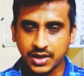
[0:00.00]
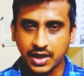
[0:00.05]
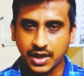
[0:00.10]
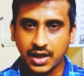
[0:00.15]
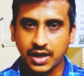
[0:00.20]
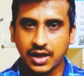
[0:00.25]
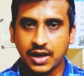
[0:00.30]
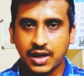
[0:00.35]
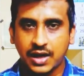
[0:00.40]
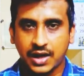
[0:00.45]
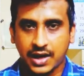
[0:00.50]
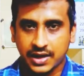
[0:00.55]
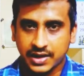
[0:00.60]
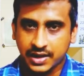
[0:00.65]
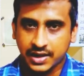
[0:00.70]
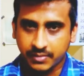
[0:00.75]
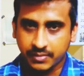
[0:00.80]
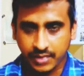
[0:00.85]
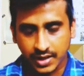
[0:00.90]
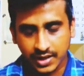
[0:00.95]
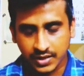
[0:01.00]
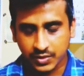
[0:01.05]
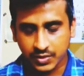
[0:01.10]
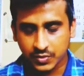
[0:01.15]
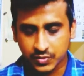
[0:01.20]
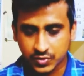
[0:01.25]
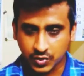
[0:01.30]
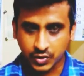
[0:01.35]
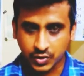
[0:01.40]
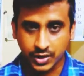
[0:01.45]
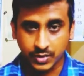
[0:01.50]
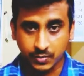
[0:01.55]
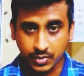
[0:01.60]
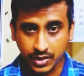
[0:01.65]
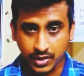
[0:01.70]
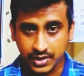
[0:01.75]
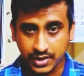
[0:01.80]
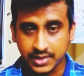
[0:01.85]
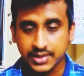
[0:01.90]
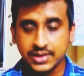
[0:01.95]
ரெண்டு டிப்ஸ் தான் அதுக்கு
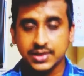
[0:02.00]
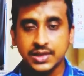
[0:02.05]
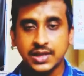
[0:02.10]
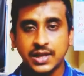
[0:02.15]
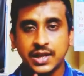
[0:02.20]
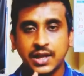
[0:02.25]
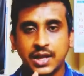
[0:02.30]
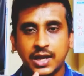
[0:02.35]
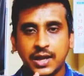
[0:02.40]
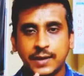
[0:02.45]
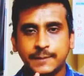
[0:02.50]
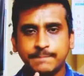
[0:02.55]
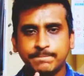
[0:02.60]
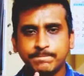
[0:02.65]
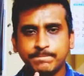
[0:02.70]
மேலேயும் சொல்லிட்டேன் போலக்கு